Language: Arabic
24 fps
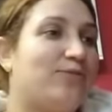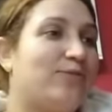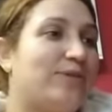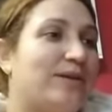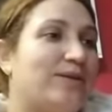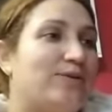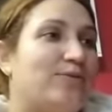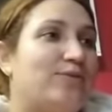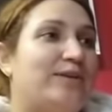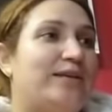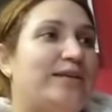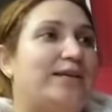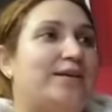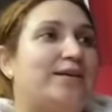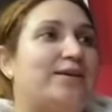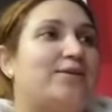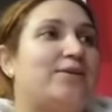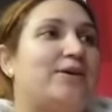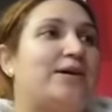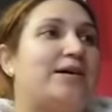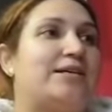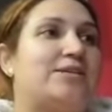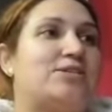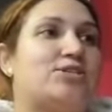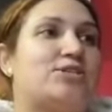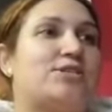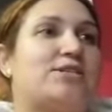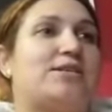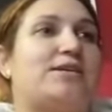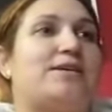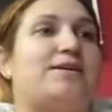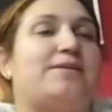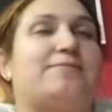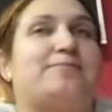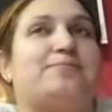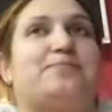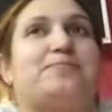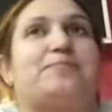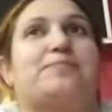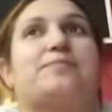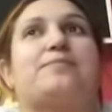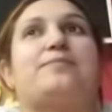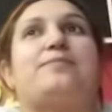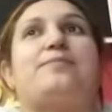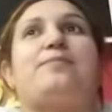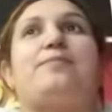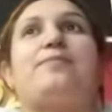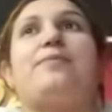قالوا ليه واش
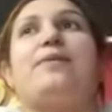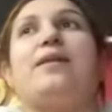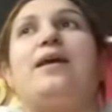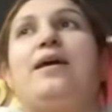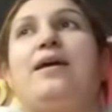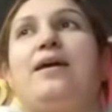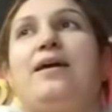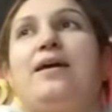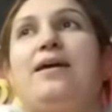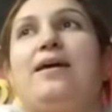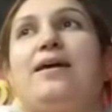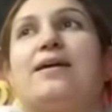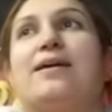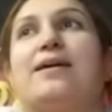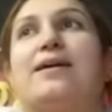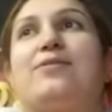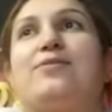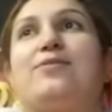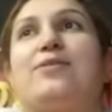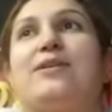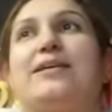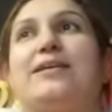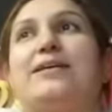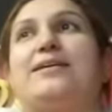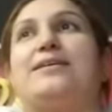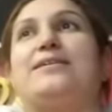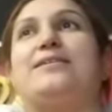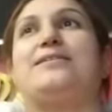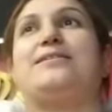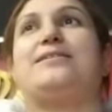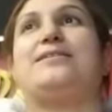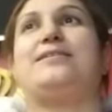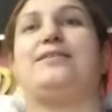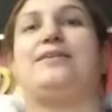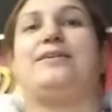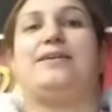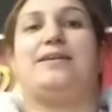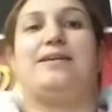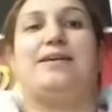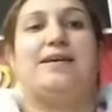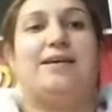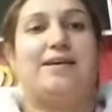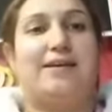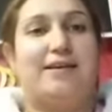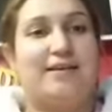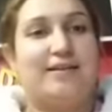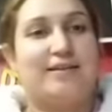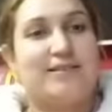قالوا ليه
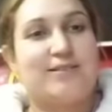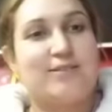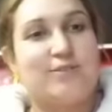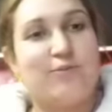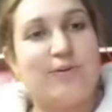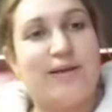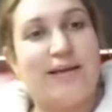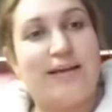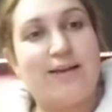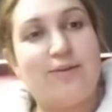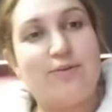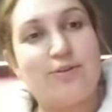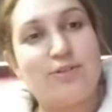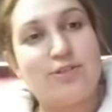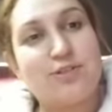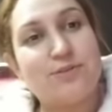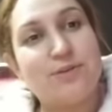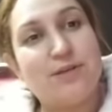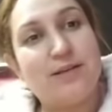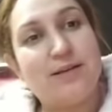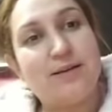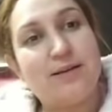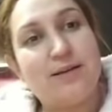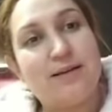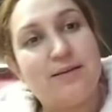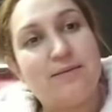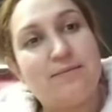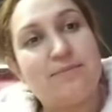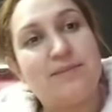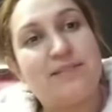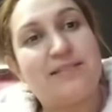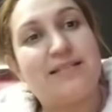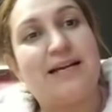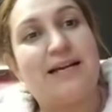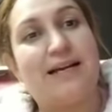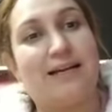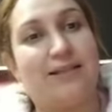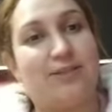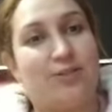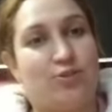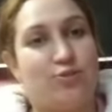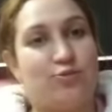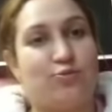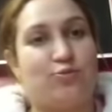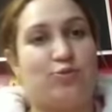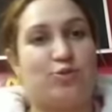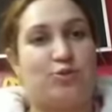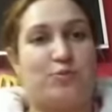الصويري واش بصح
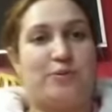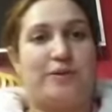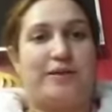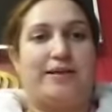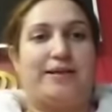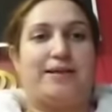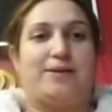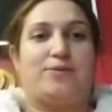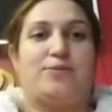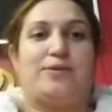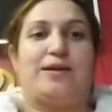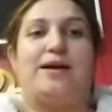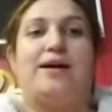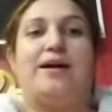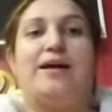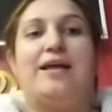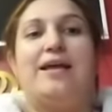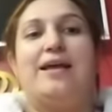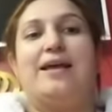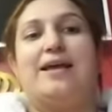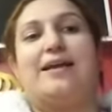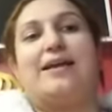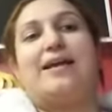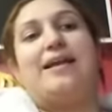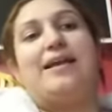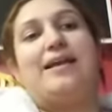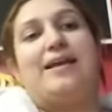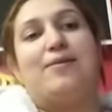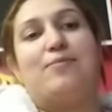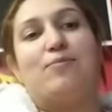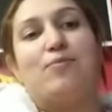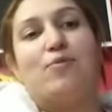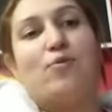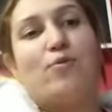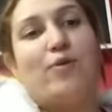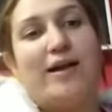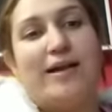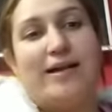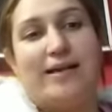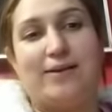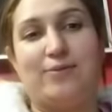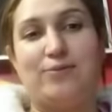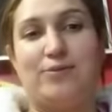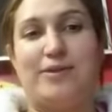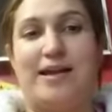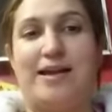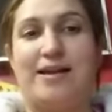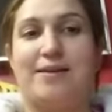غتزوج بحريوده قال لهم هو
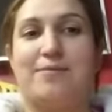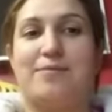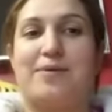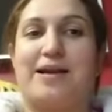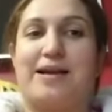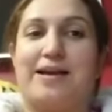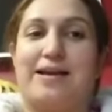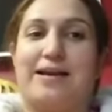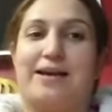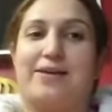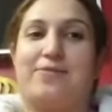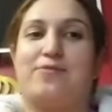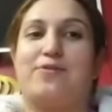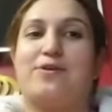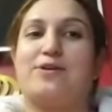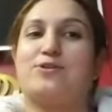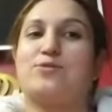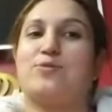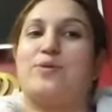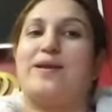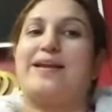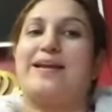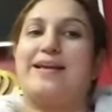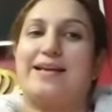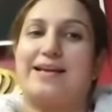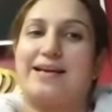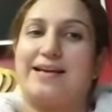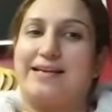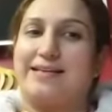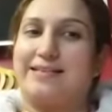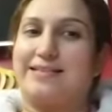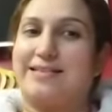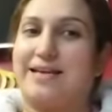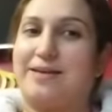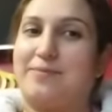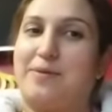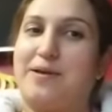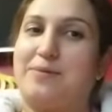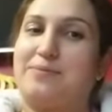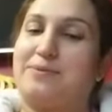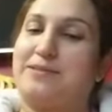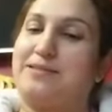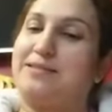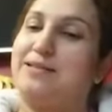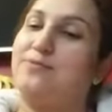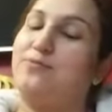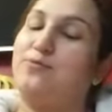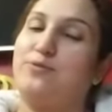حريوده انا ما كنعرفهاش ولكن كنحترمها
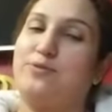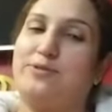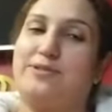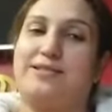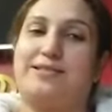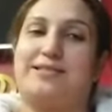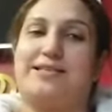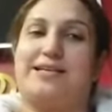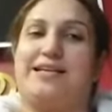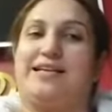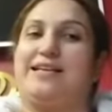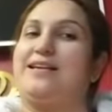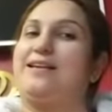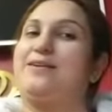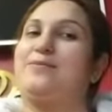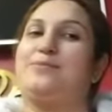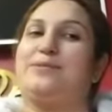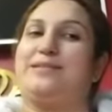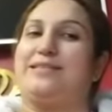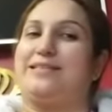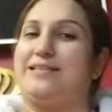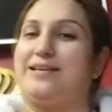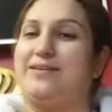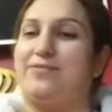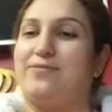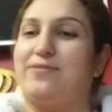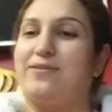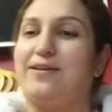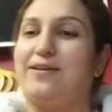بزاف وعزيزه عليا بزاف